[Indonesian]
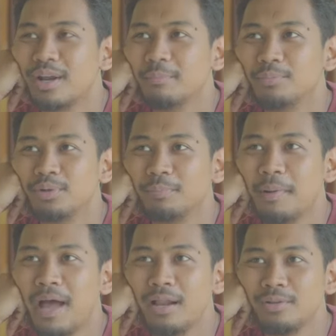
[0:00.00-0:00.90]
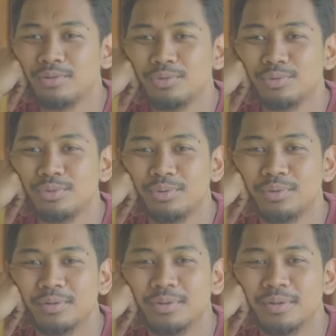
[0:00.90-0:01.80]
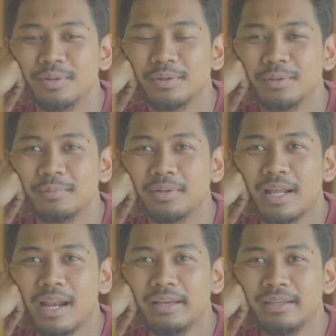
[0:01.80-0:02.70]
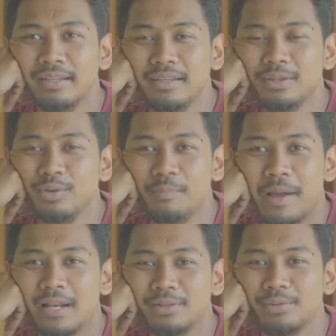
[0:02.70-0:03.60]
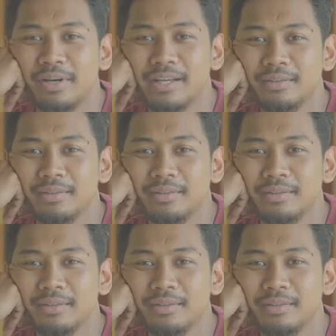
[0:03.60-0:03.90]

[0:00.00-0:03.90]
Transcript: rambut palsu bentar lagi hidung palsu